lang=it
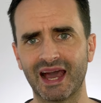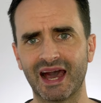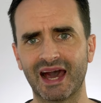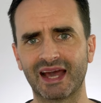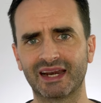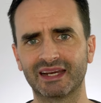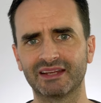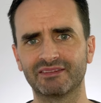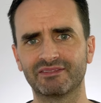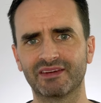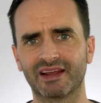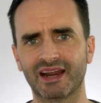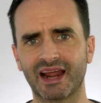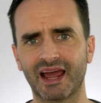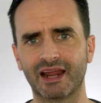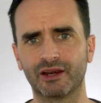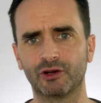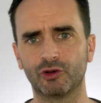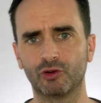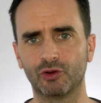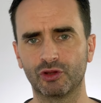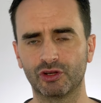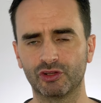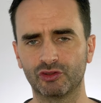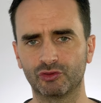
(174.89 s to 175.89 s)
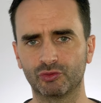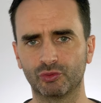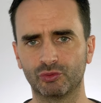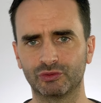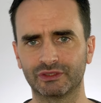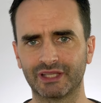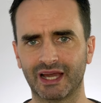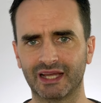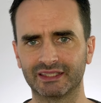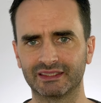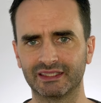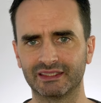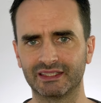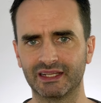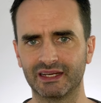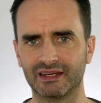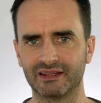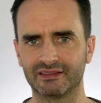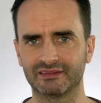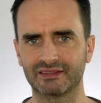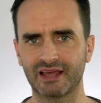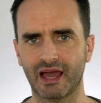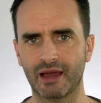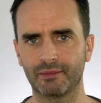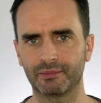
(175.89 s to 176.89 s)
arriveranno i risultati
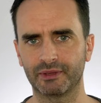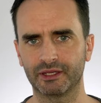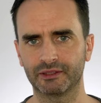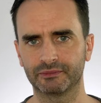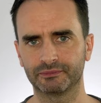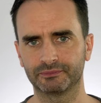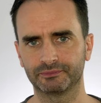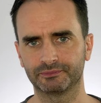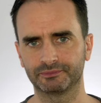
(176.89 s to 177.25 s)
dell'esame.